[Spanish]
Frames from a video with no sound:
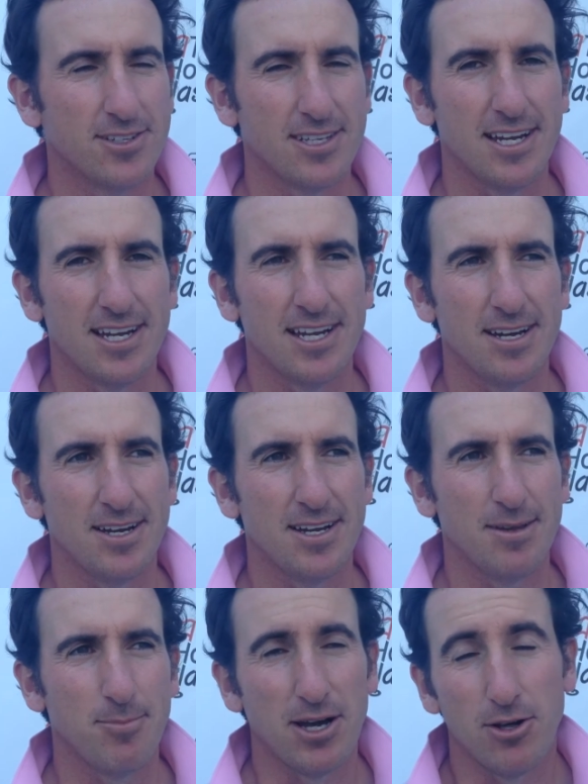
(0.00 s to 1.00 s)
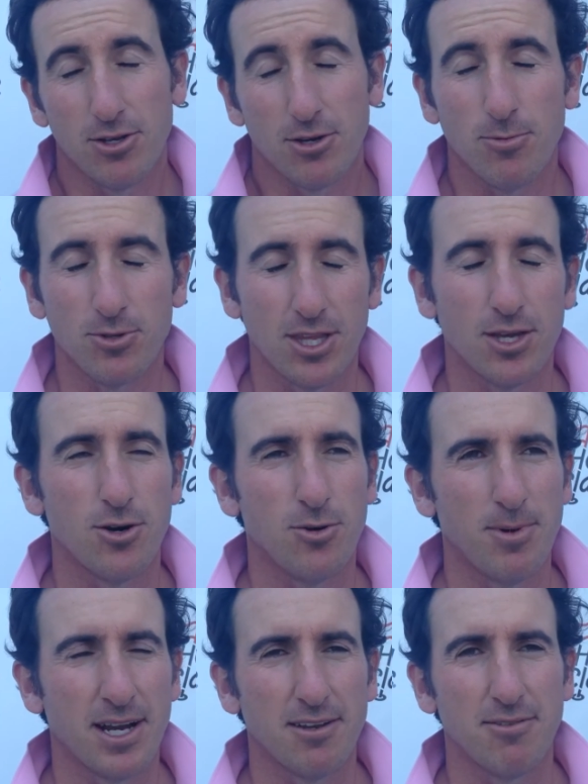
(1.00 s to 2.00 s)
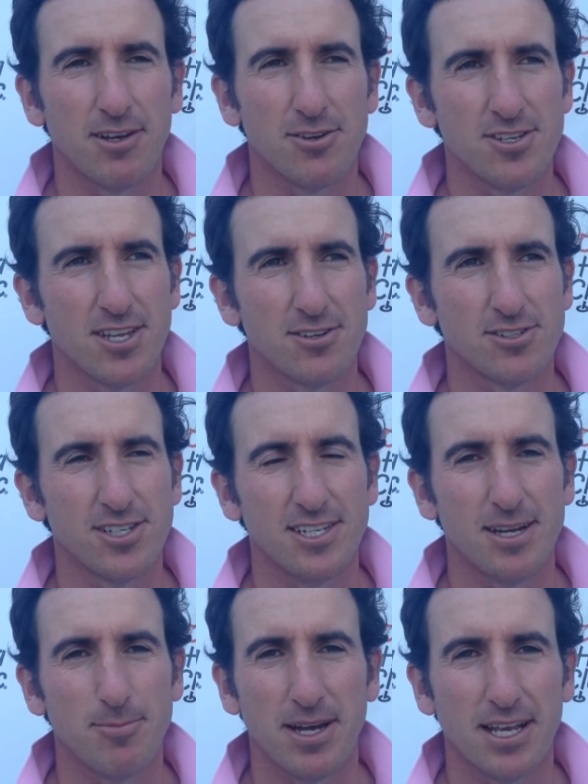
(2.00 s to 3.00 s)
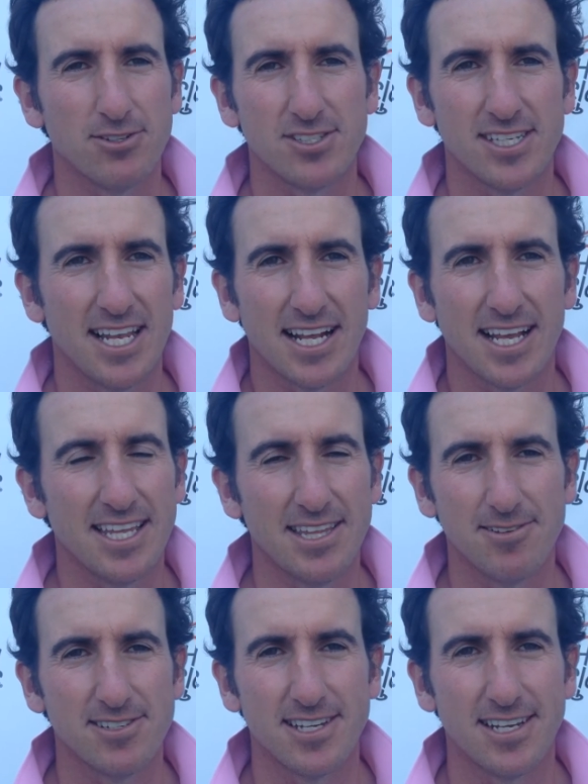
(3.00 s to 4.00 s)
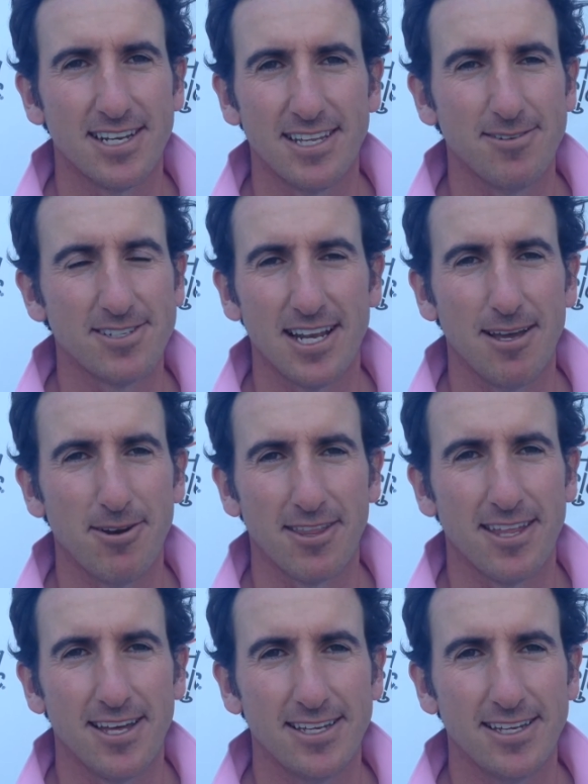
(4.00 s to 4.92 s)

Ya he pegado, como te digo, magníficos hierros y ya pegarlos desde la calle debe ser, debe ser la verdad.